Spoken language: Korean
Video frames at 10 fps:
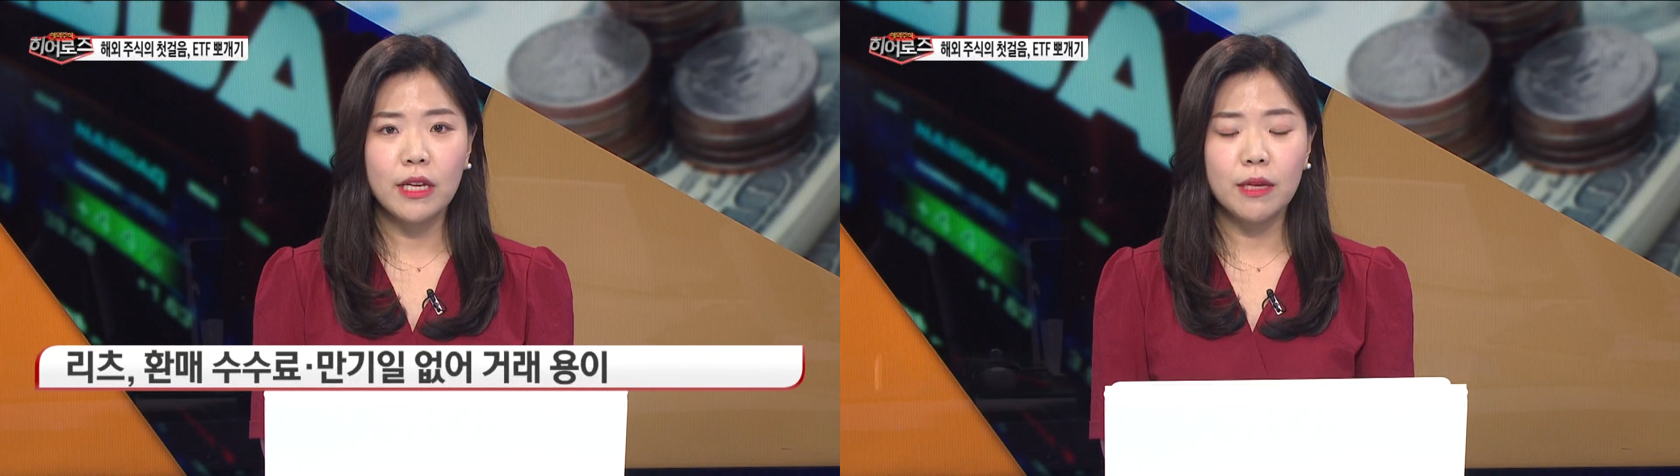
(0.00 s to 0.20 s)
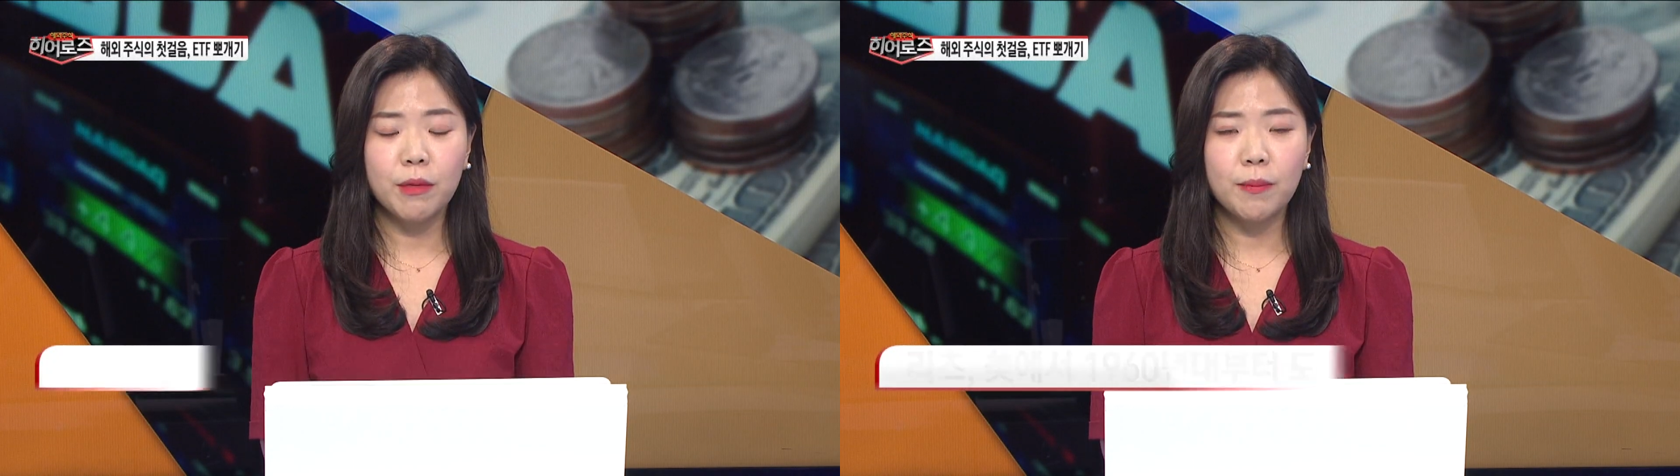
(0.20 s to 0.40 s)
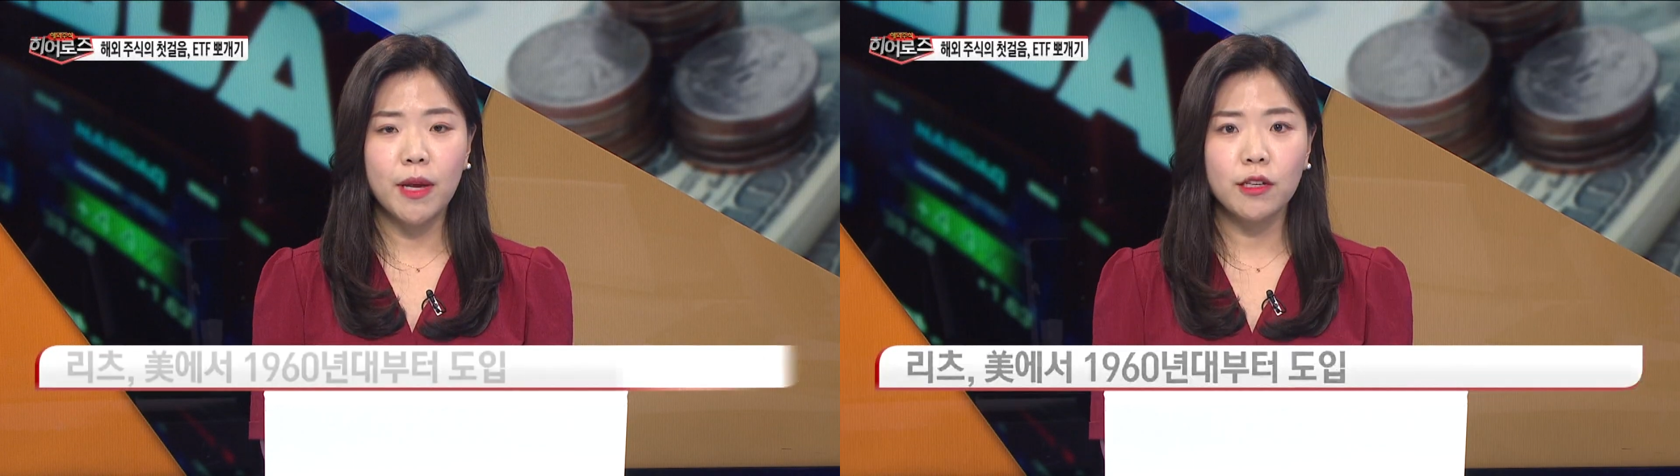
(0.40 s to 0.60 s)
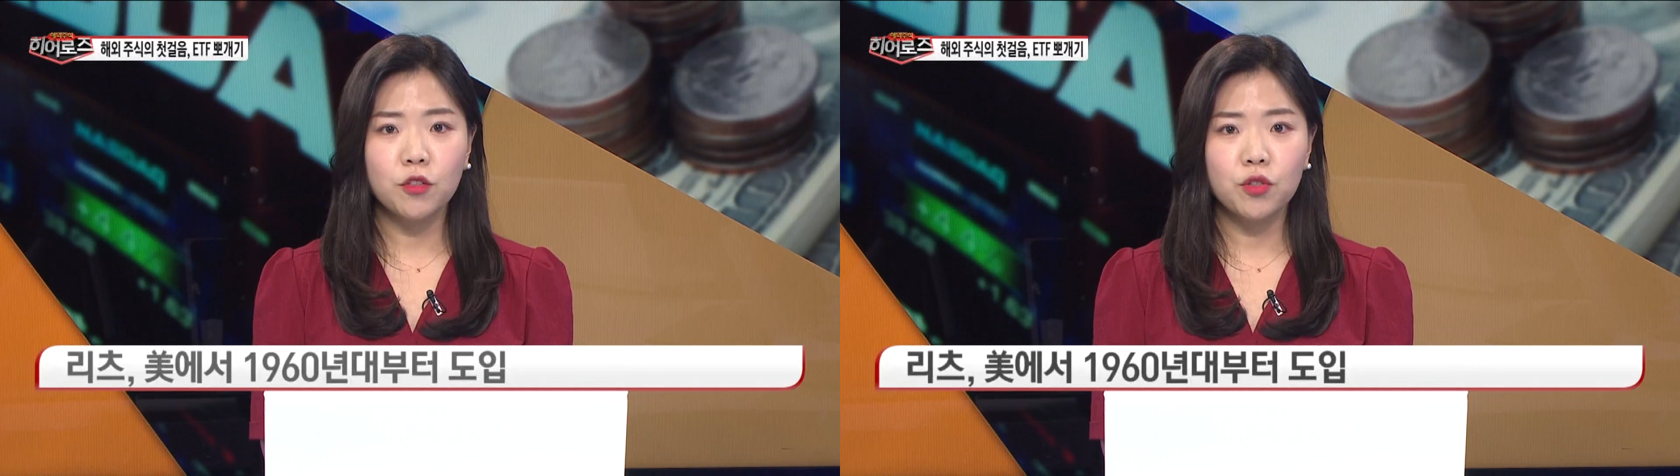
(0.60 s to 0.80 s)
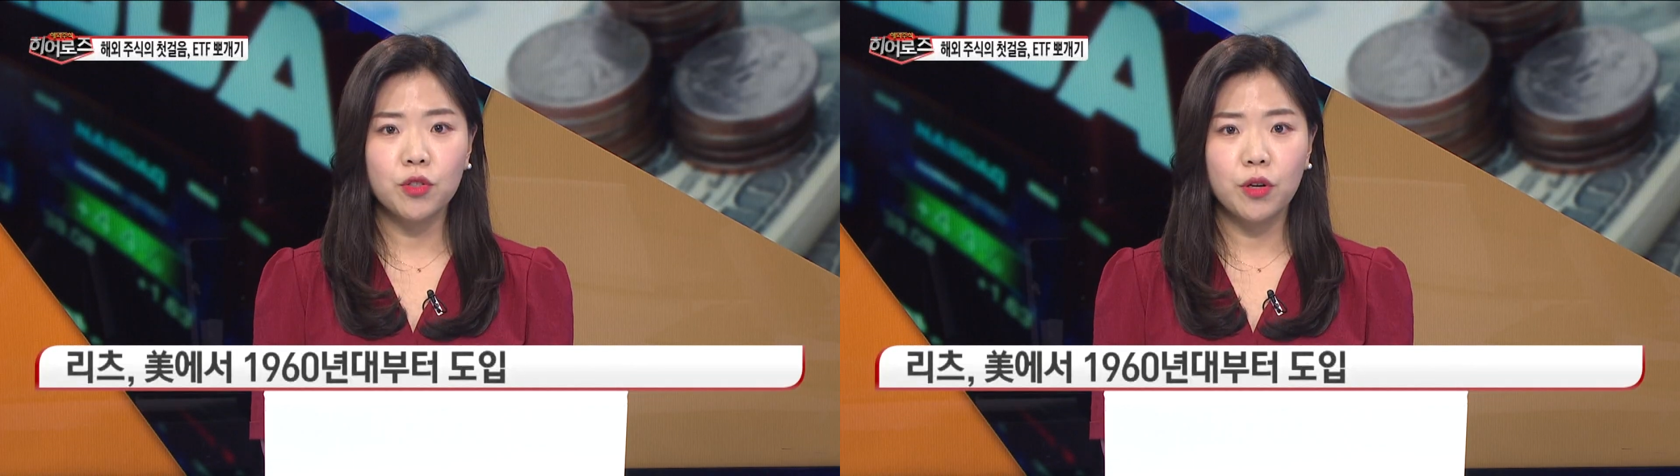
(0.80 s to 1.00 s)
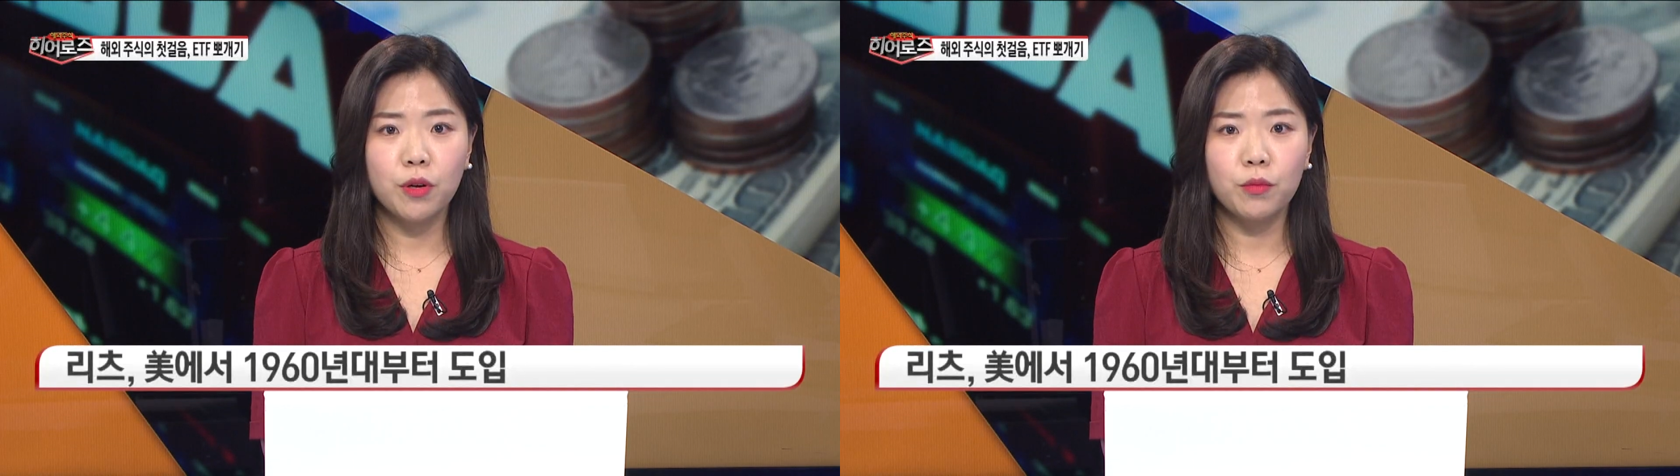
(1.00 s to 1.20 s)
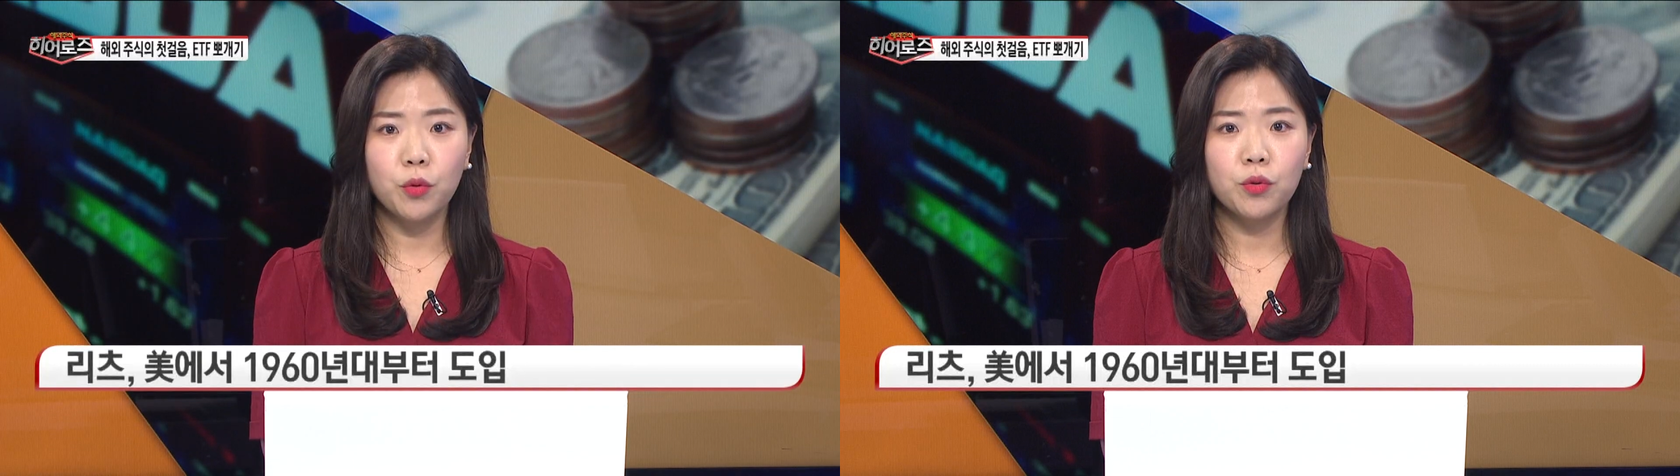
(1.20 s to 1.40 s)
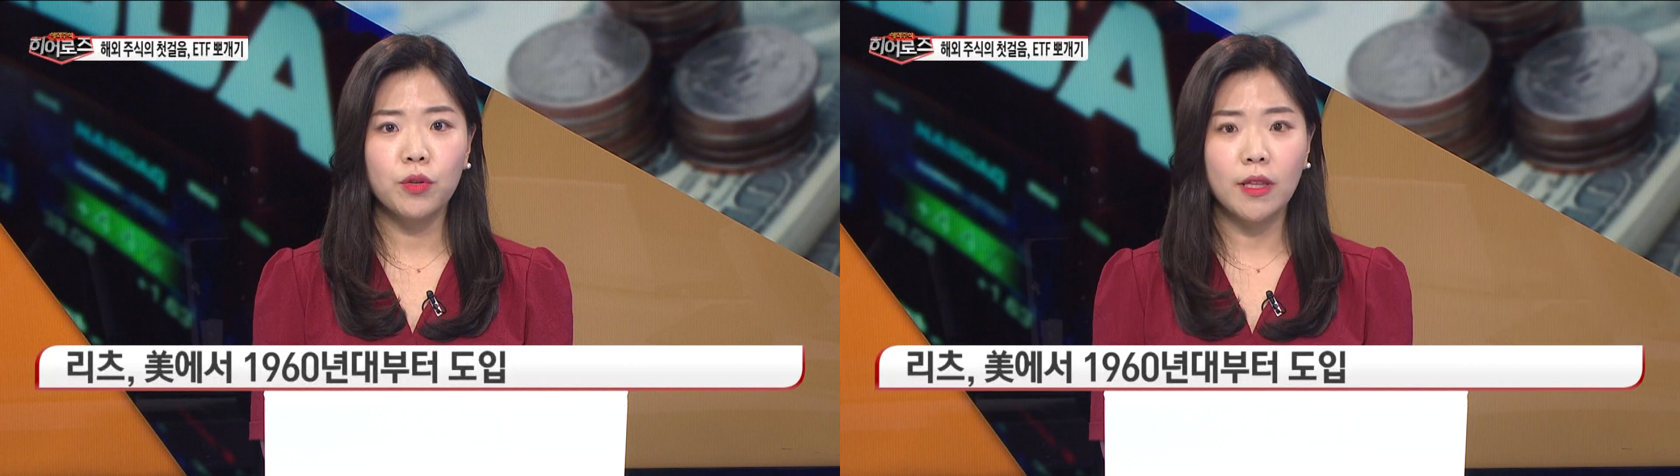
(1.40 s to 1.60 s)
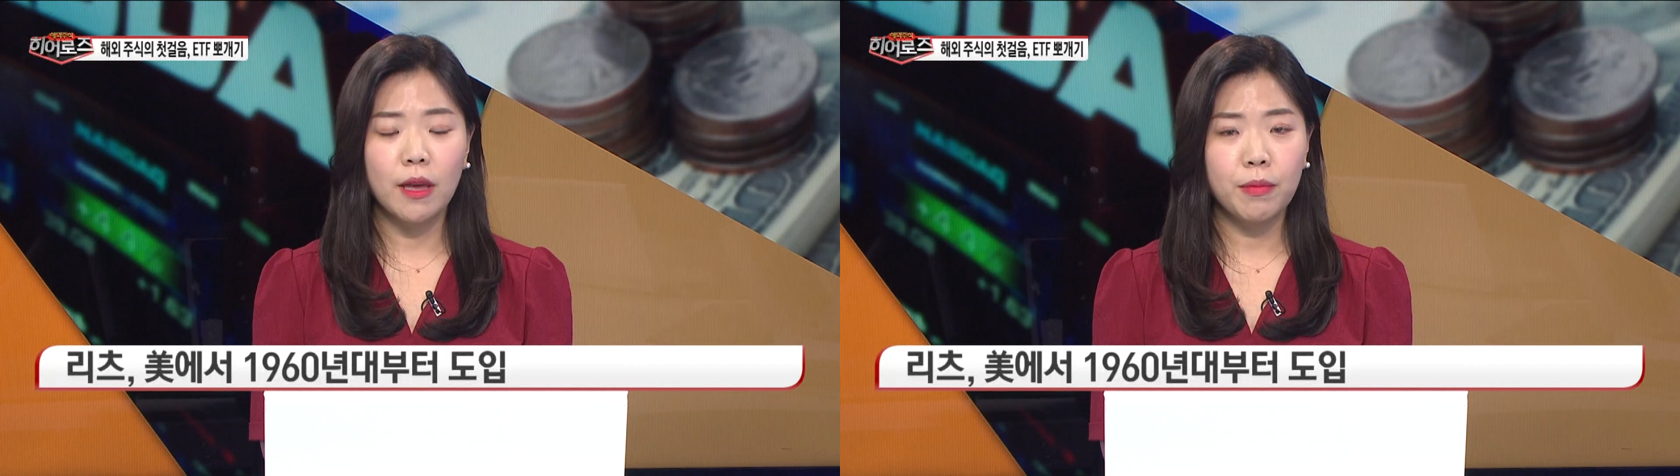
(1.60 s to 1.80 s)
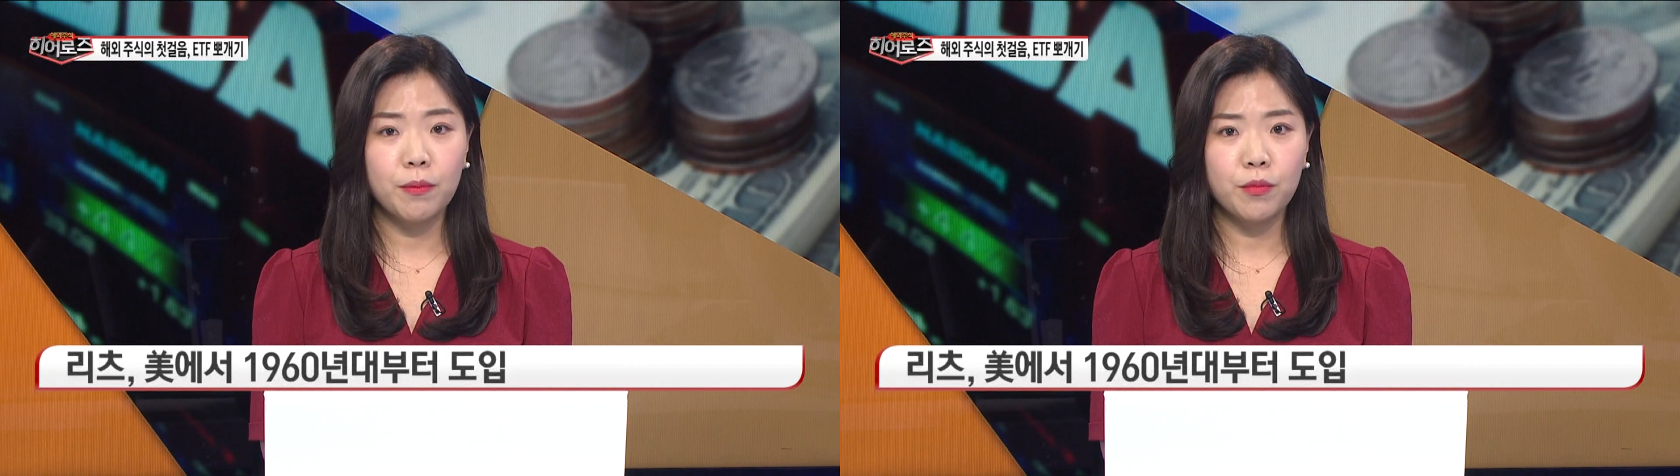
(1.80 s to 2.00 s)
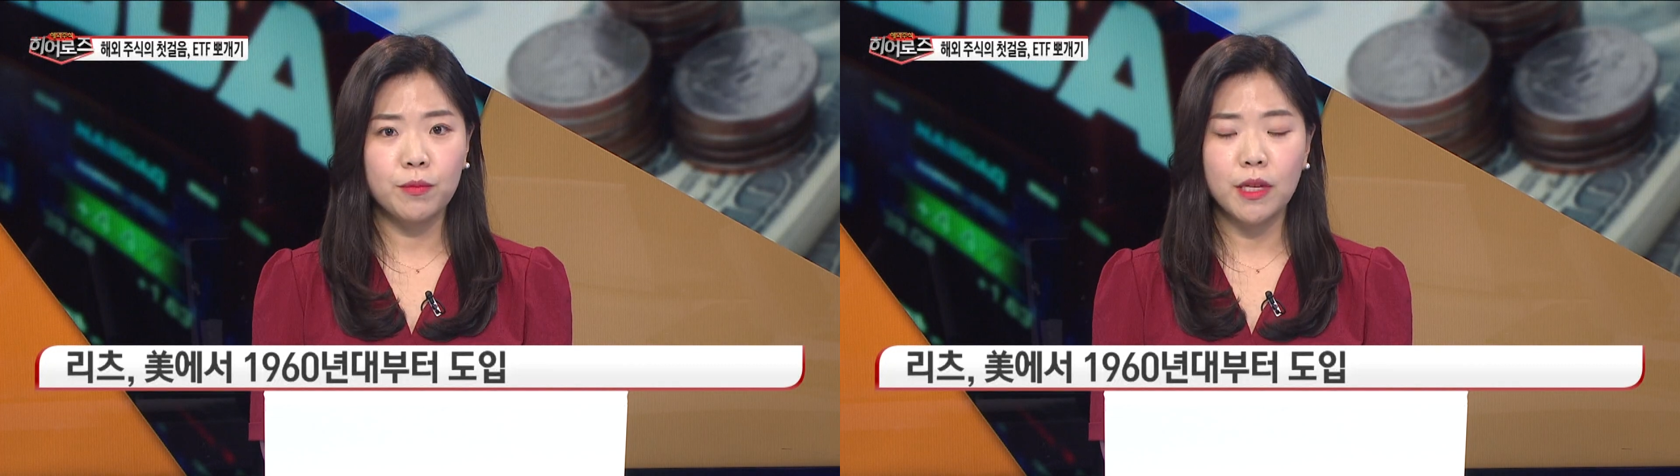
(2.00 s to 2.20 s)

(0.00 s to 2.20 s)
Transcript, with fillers: 이미 배당주처럼 노후 대비품